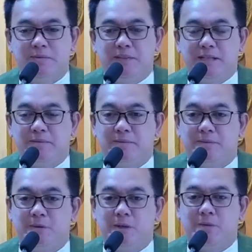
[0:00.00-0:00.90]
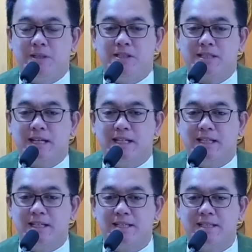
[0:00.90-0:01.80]
Yung mga may, wag, wag niyo
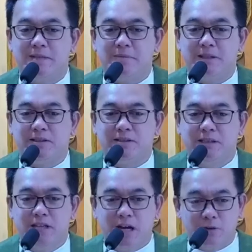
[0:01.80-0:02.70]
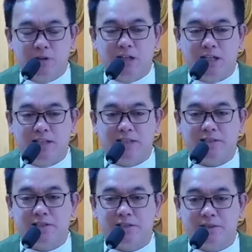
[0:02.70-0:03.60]
sanang isipin, no? Ako na nga
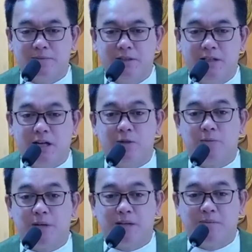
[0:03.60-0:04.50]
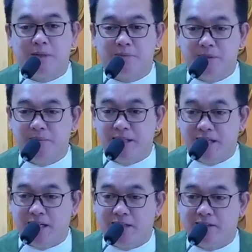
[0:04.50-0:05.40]
nagsiserve, ako pa ang
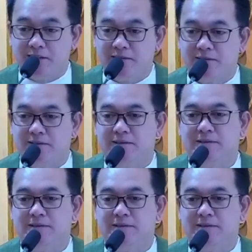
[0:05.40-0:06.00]
magbibigay.